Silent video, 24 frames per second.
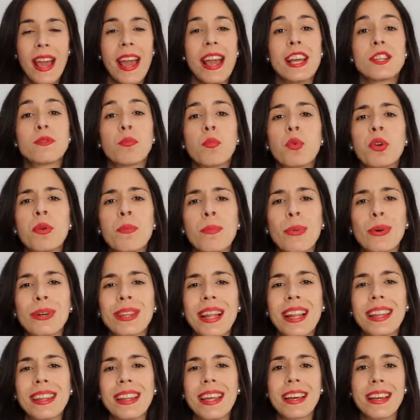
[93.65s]
Es muy
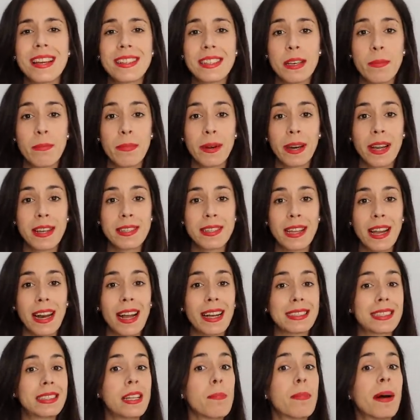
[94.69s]
importante que siempre que
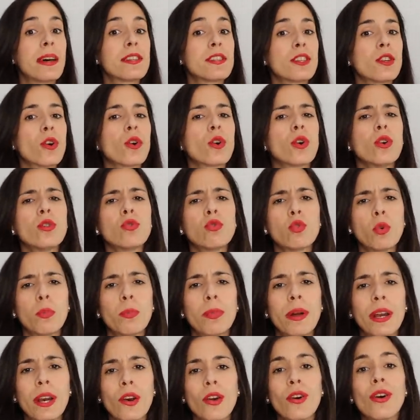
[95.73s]
salgas de paseo con tu
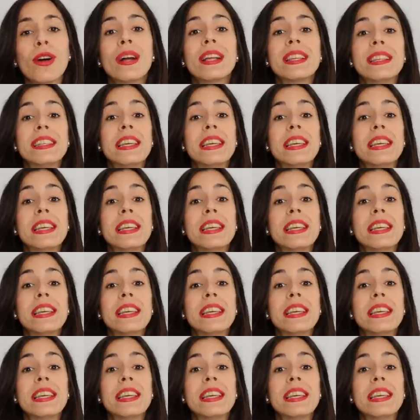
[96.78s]
perro